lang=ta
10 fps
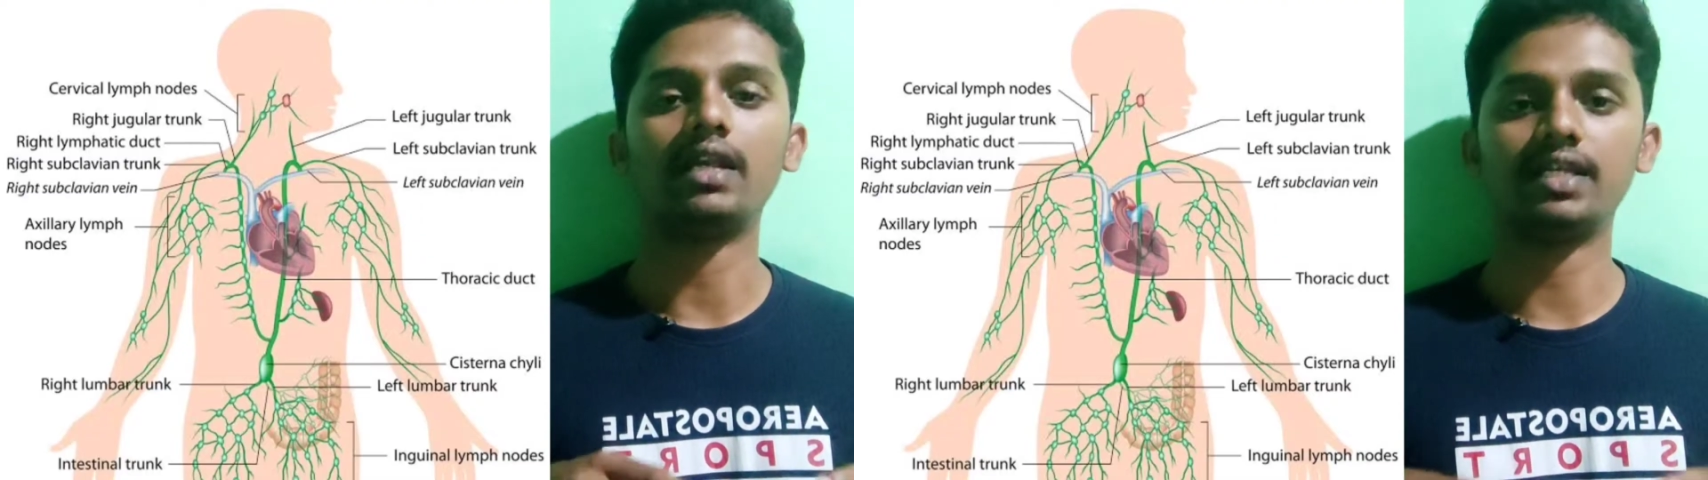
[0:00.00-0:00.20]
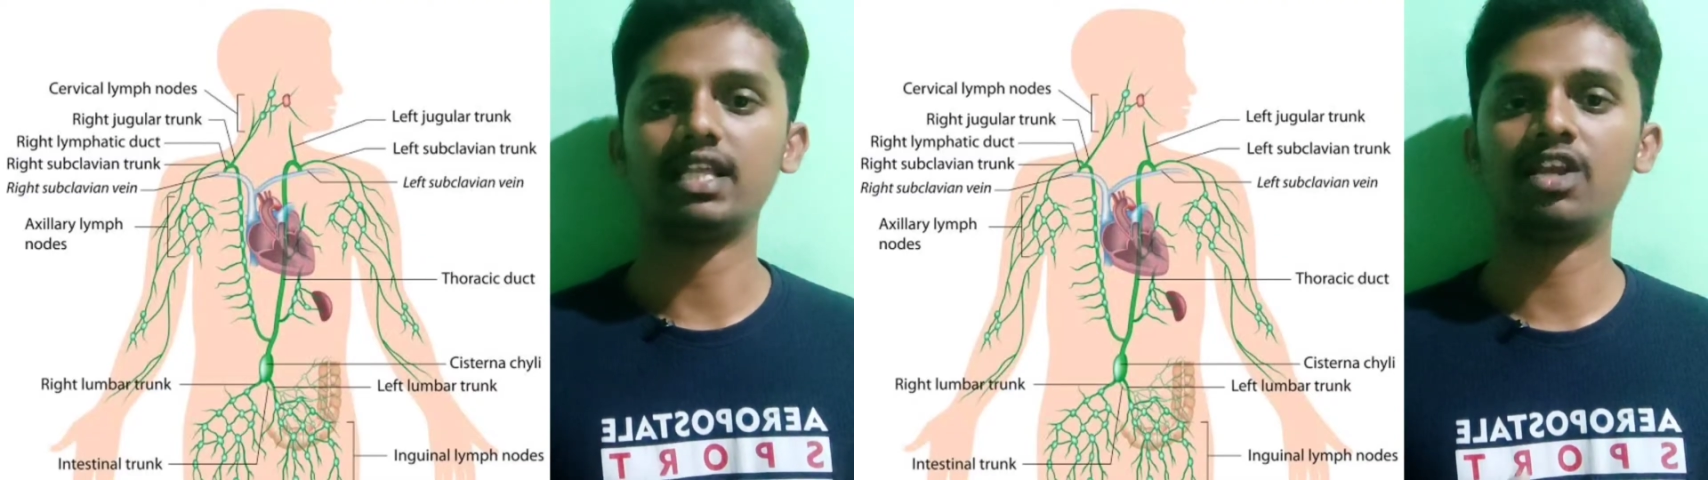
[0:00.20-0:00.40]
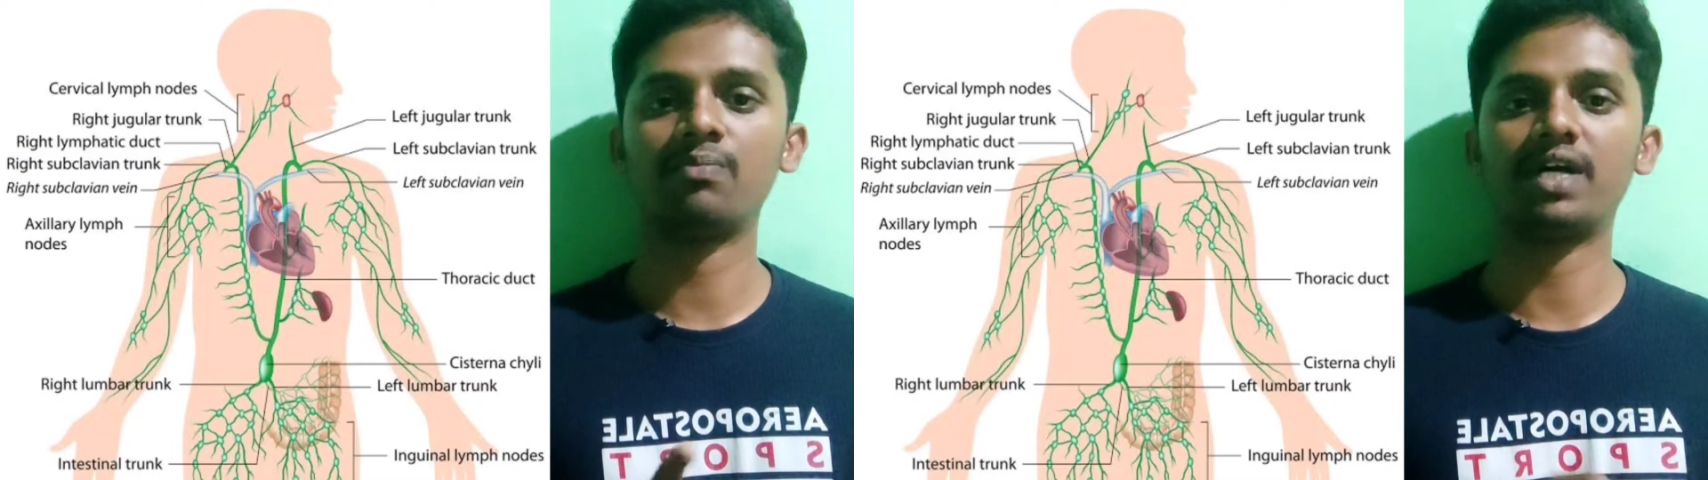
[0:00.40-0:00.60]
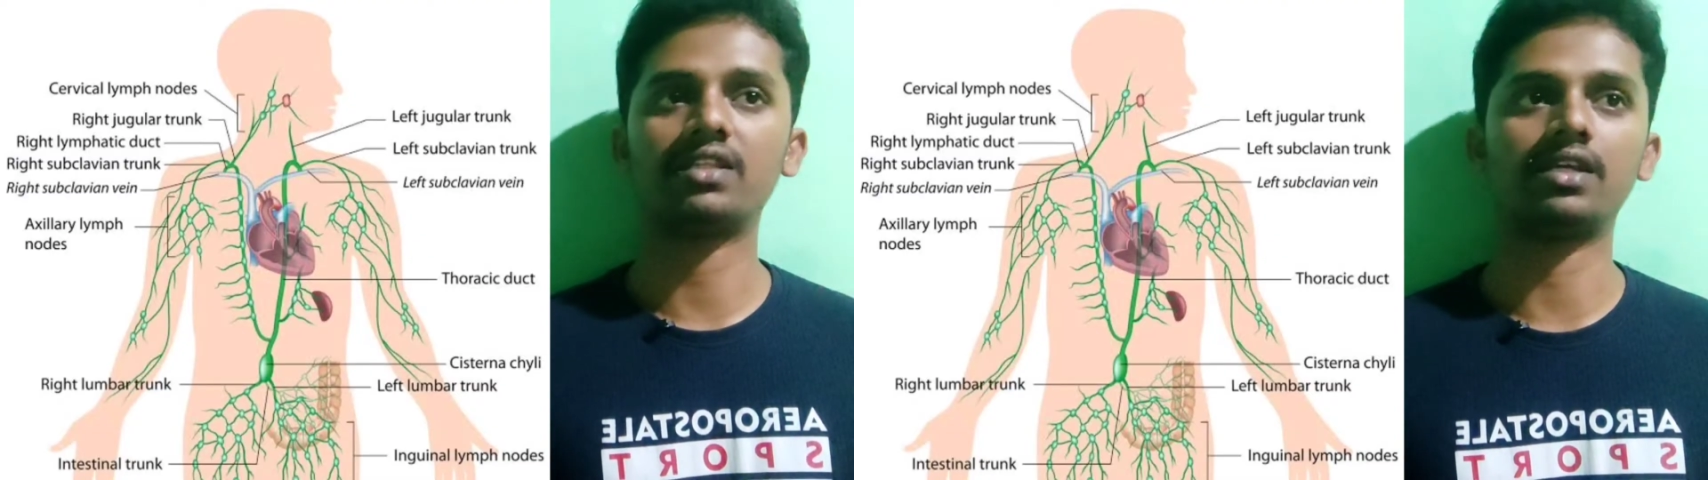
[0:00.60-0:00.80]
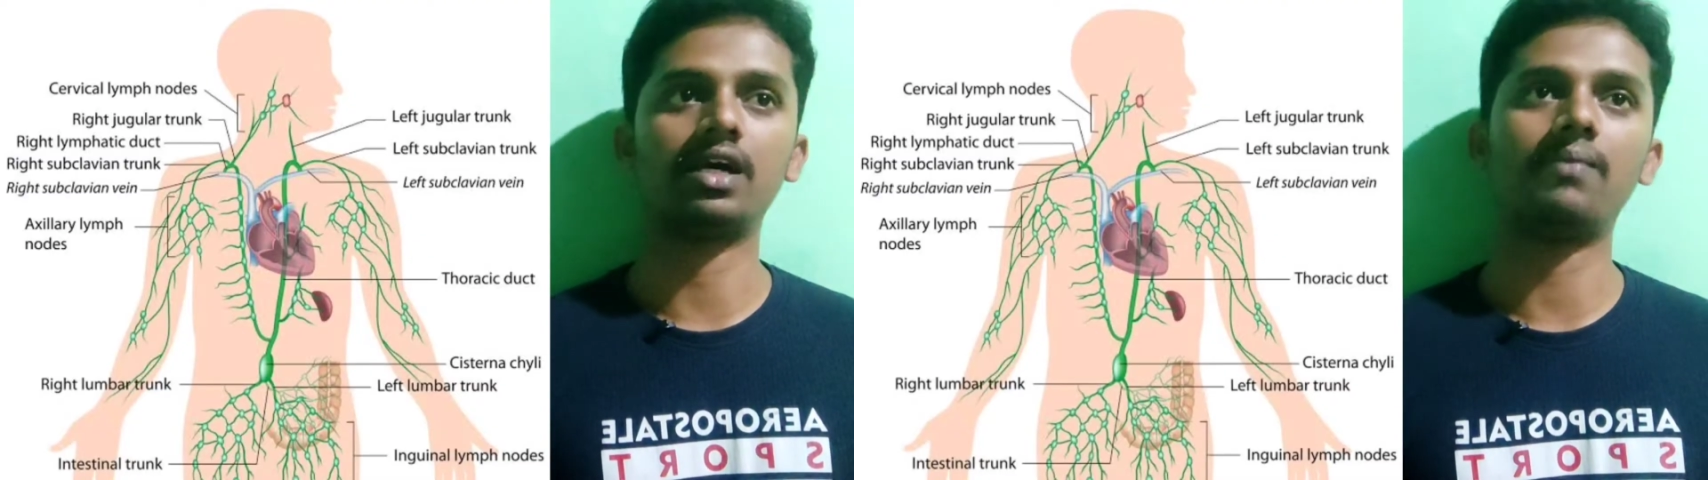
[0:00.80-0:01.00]
அண்ட் இதுலேயும்
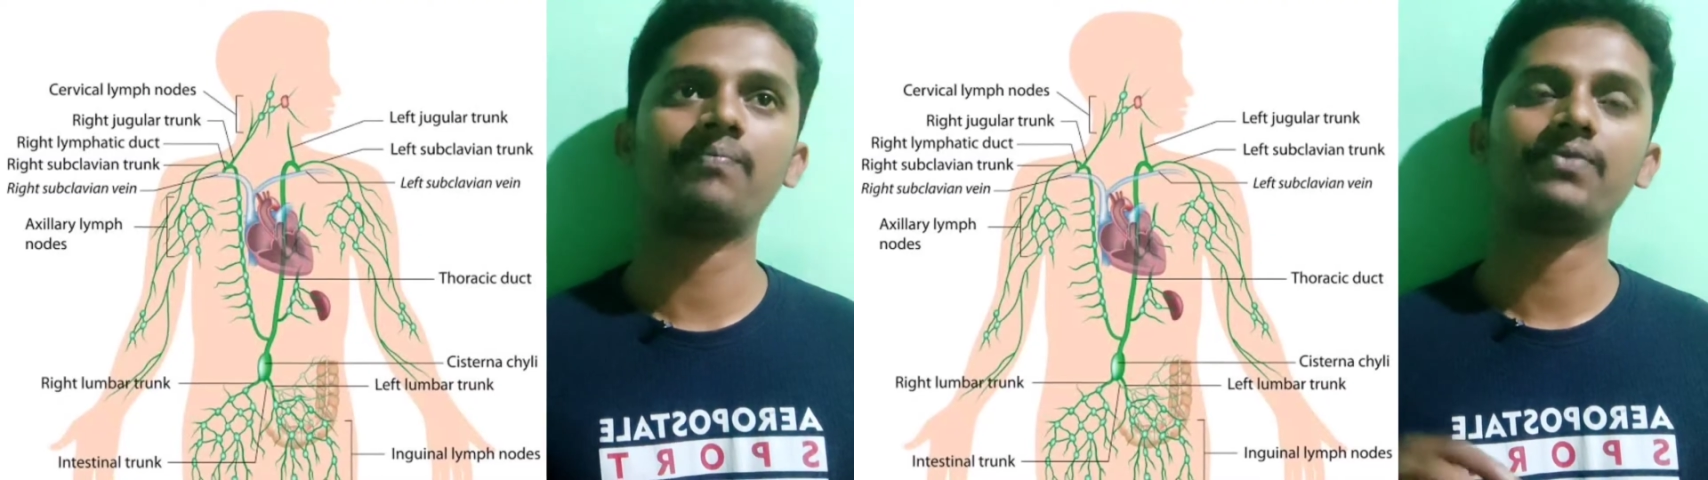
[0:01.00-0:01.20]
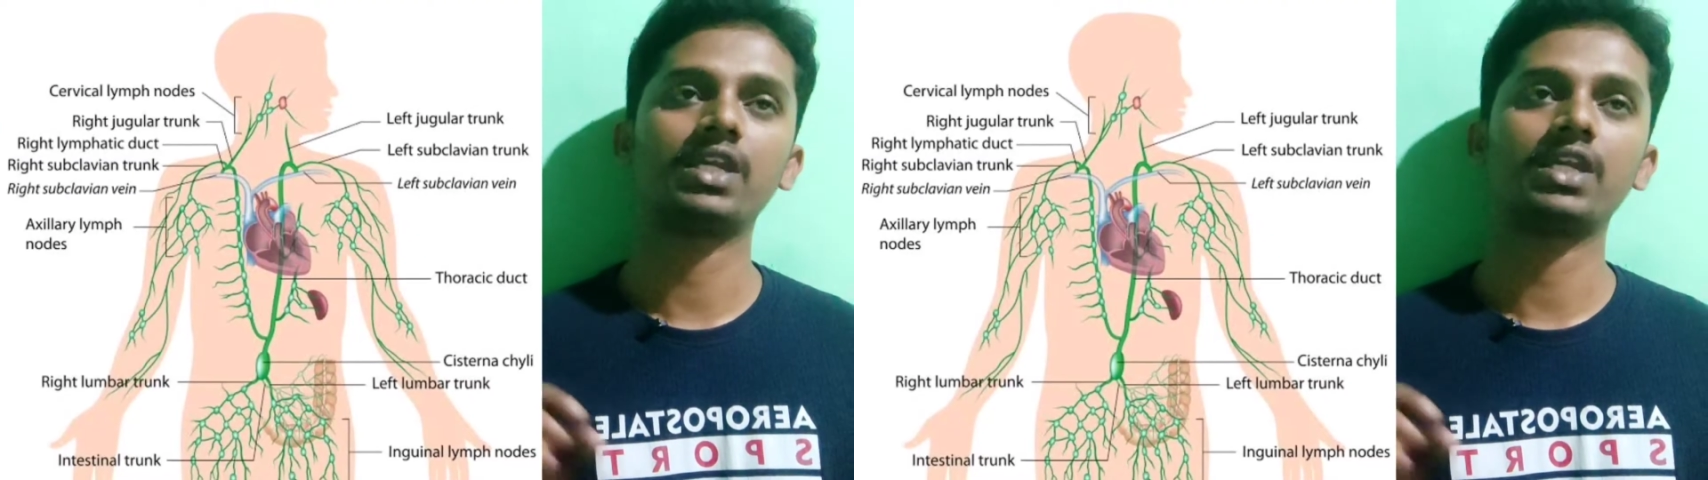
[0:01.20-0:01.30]
பார்த்தீங்கன்னா